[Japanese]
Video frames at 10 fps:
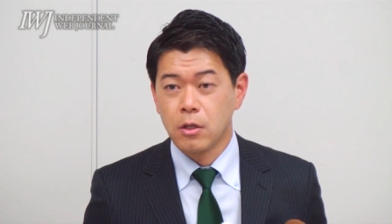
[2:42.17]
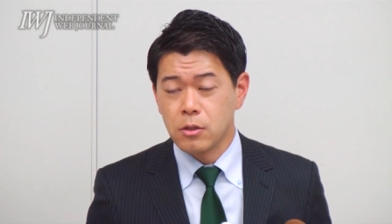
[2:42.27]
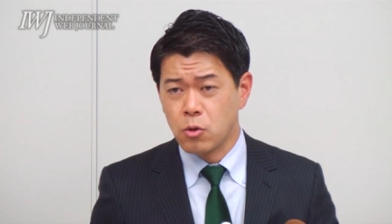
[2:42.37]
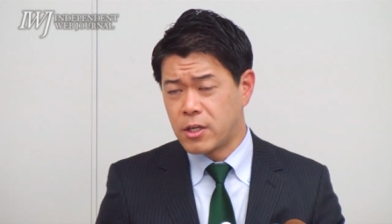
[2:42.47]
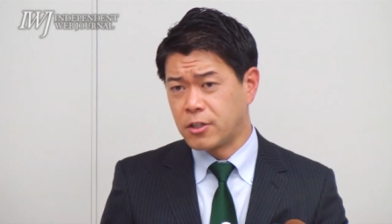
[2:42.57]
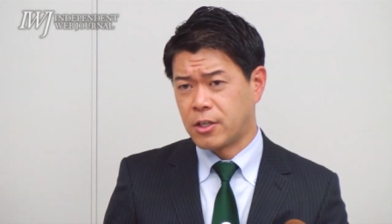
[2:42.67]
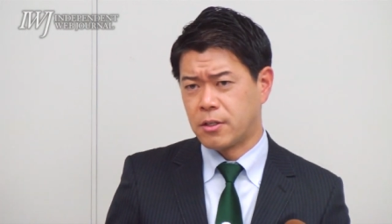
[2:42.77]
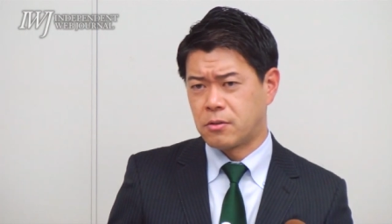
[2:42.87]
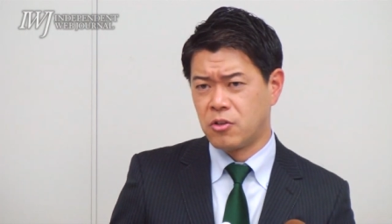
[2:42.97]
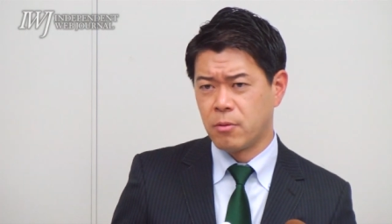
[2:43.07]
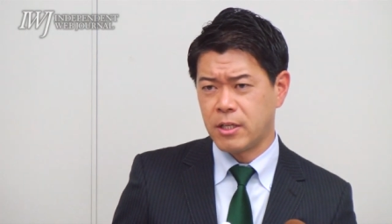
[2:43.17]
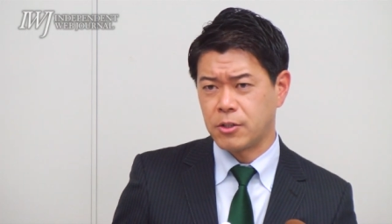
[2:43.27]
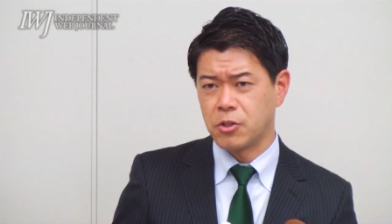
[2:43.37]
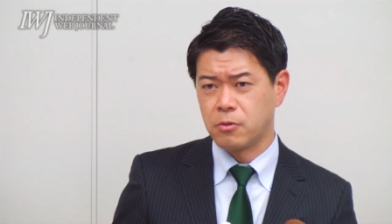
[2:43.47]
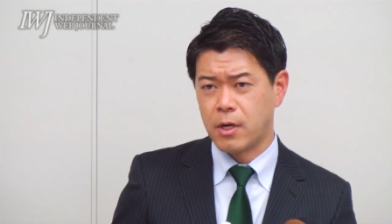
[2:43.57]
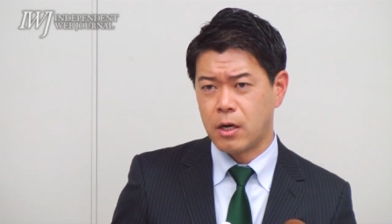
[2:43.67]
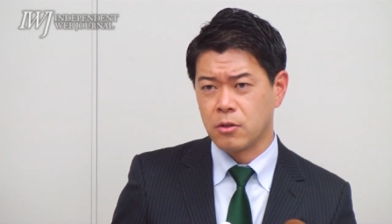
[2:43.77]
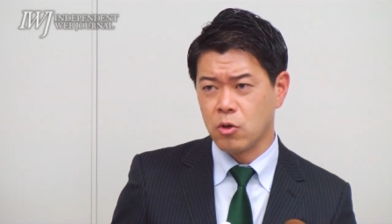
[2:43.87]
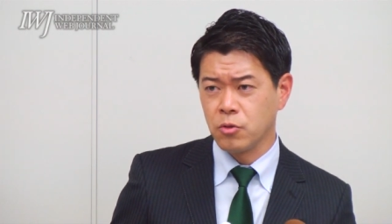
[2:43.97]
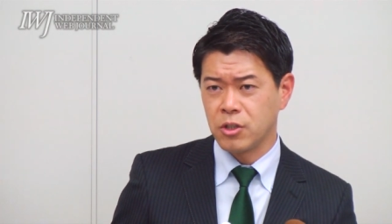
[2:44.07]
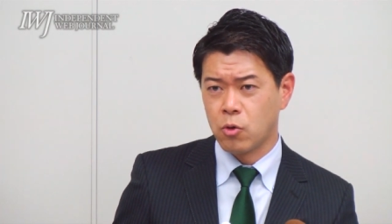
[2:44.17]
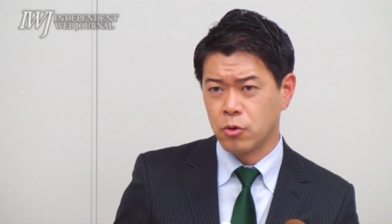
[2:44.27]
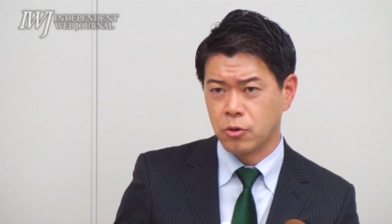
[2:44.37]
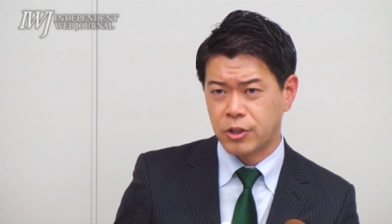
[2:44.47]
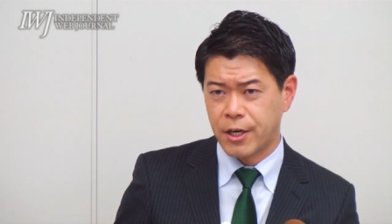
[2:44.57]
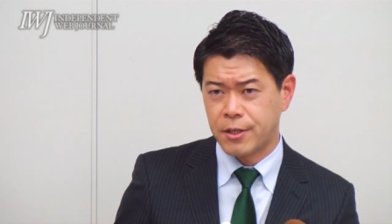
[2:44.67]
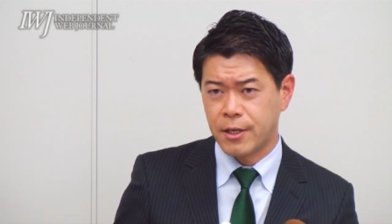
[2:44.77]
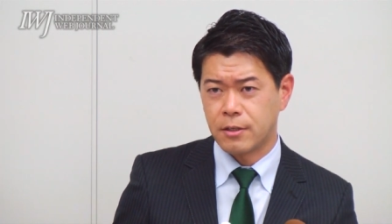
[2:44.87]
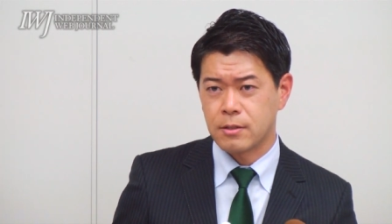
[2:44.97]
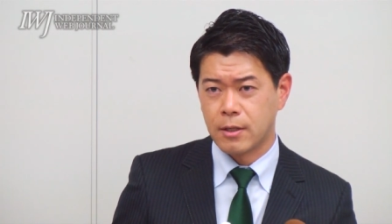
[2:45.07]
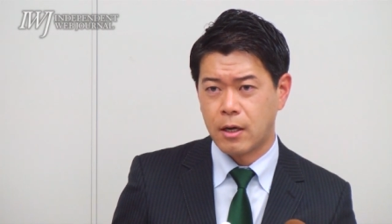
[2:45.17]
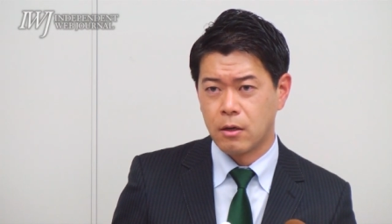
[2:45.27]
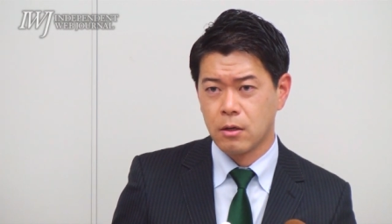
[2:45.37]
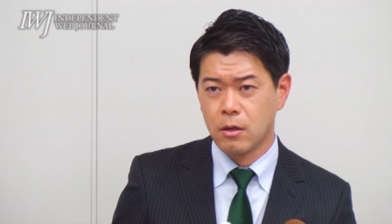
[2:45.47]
それだけじゃないですネバダ州は日本人ほとんど知られてないんですが